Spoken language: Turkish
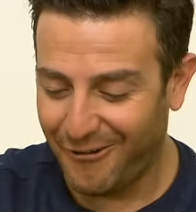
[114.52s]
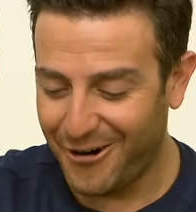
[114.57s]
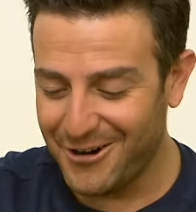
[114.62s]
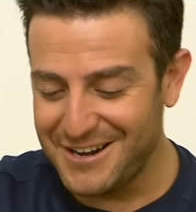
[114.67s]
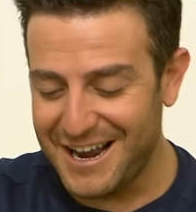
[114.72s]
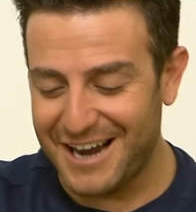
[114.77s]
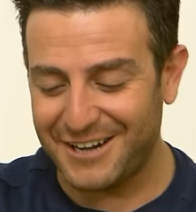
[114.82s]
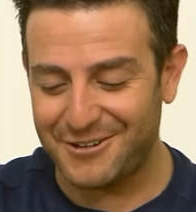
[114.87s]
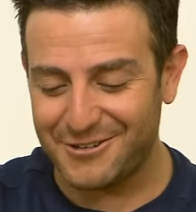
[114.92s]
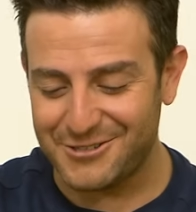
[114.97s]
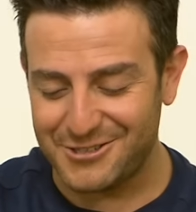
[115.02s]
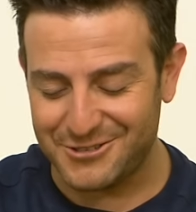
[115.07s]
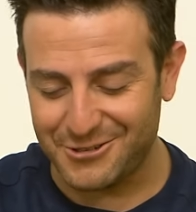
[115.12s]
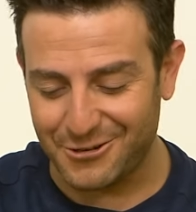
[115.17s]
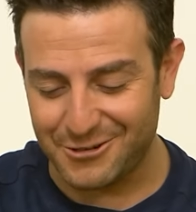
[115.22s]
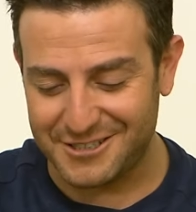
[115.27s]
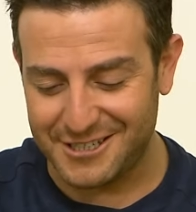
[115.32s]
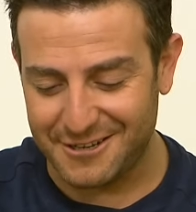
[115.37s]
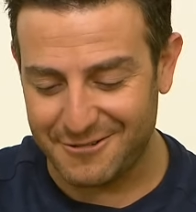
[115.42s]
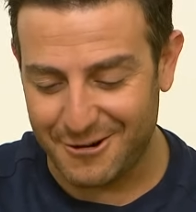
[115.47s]
oynar gözü
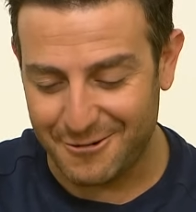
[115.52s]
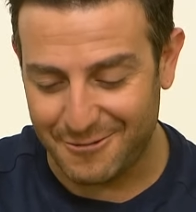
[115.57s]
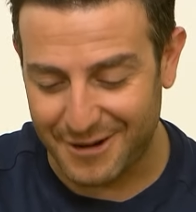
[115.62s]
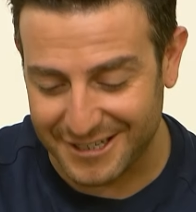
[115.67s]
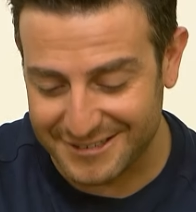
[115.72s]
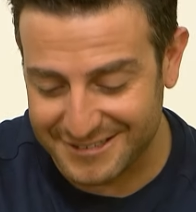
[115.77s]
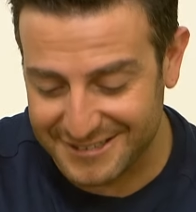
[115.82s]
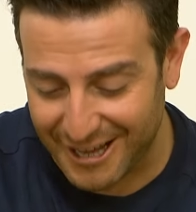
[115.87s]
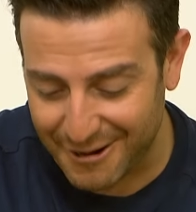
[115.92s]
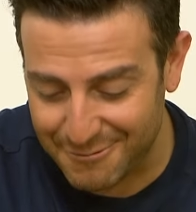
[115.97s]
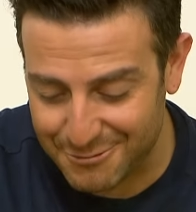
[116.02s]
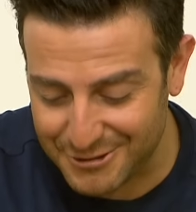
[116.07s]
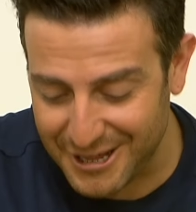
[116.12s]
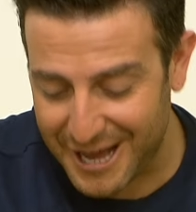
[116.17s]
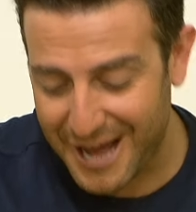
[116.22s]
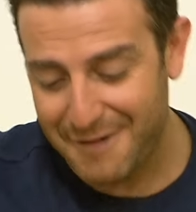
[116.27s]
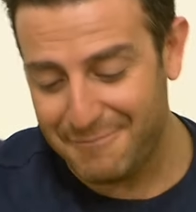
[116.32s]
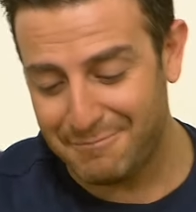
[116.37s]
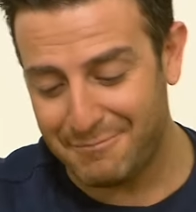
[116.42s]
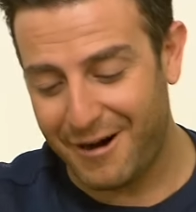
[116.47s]
çok seviyorum. Hatta burada
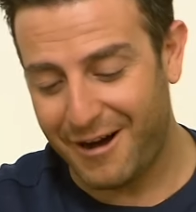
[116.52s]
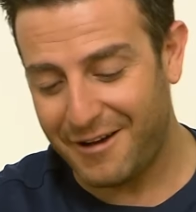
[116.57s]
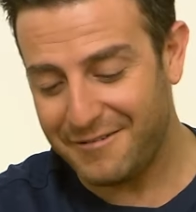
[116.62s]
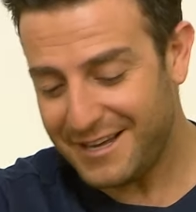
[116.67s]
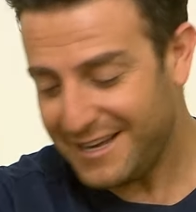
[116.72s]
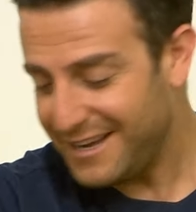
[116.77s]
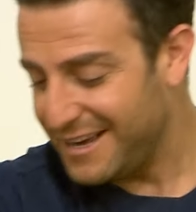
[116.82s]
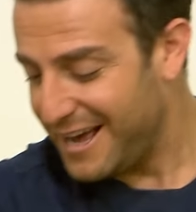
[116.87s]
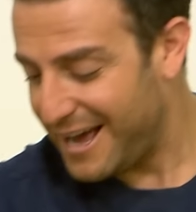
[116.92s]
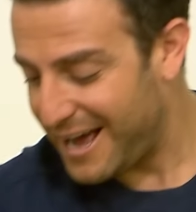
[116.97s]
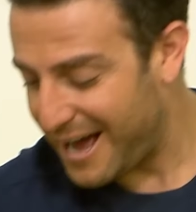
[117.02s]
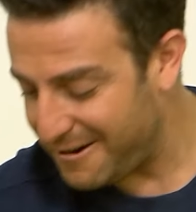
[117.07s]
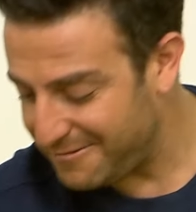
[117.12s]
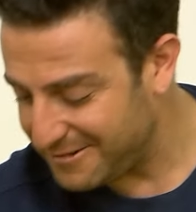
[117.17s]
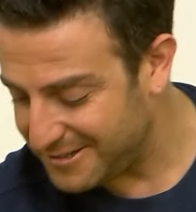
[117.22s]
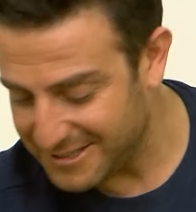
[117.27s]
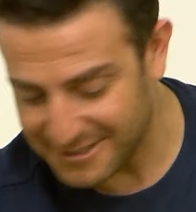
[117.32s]
hem mavi hem